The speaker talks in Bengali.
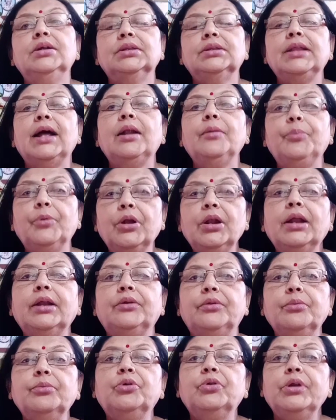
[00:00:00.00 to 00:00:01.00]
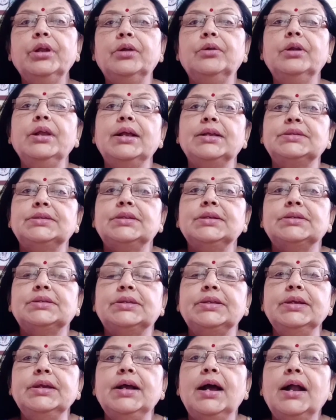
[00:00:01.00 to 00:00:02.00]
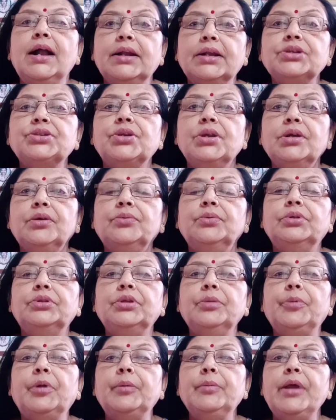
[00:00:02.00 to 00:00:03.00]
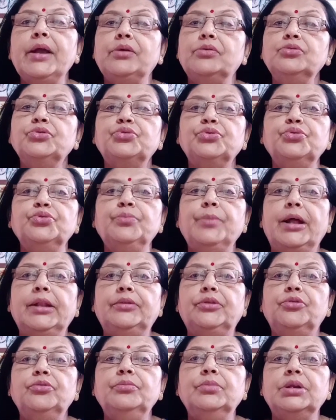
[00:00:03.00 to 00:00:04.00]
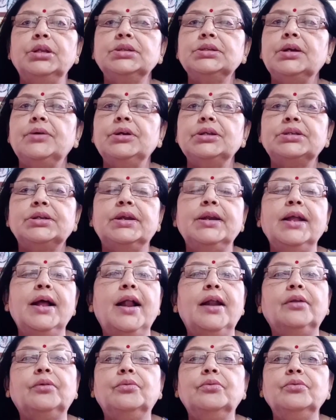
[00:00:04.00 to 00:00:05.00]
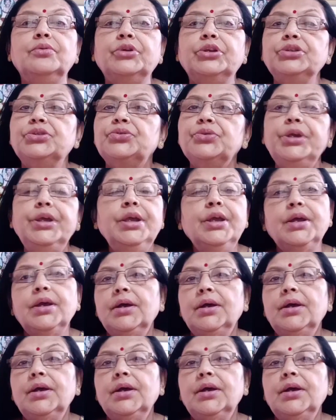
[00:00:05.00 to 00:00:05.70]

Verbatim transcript: তারপর একটু করে করে আস্তে আস্তে হাঁটাচলা করতে পারবে এখন শুধু বাথরুমটা যাওয়া ছাড়া আর কোনো কিছুই